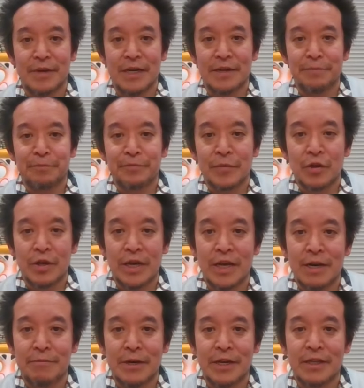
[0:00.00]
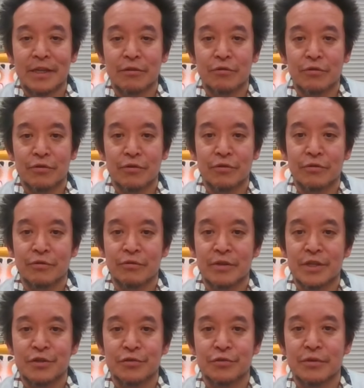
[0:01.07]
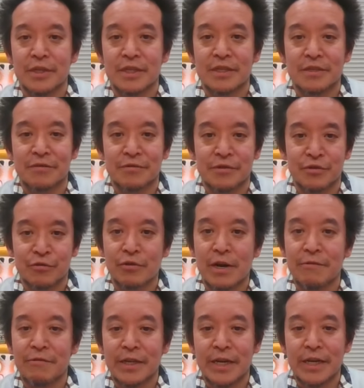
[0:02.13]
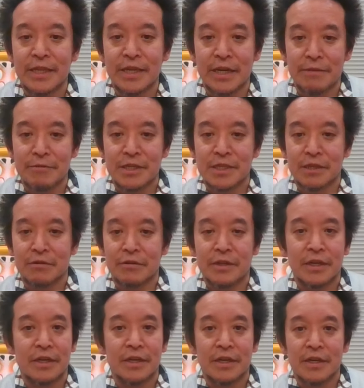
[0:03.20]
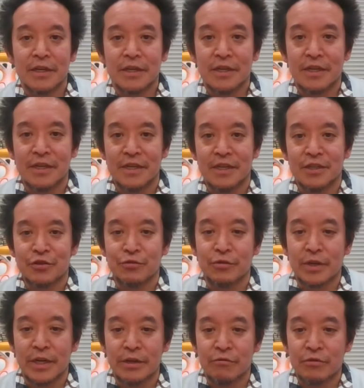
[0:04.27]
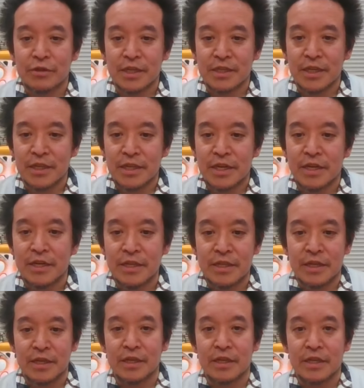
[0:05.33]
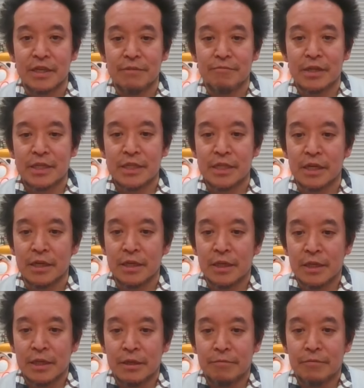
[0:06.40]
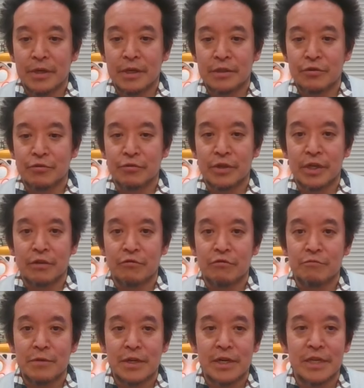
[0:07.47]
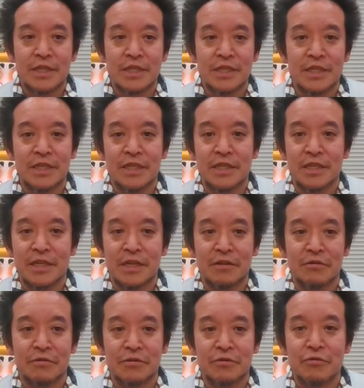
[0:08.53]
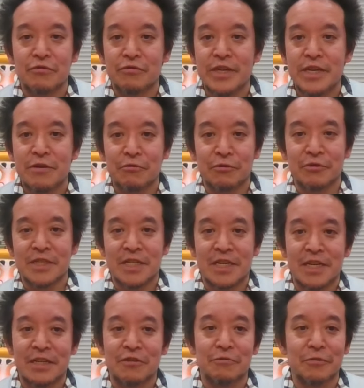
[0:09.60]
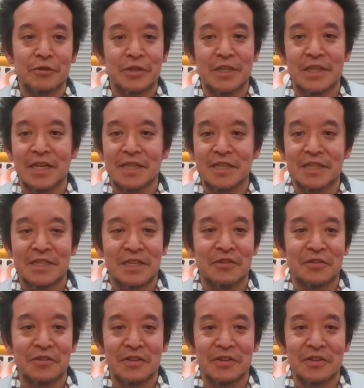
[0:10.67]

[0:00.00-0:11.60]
あ、選ばれたということで、ちょっとね、そ、そこが話題になりましたので、えー、紹介をさせていただきました。まあちょっとね、あの、熊谷知事ね、あの、すごくいいことしたなと思ってたんですけど、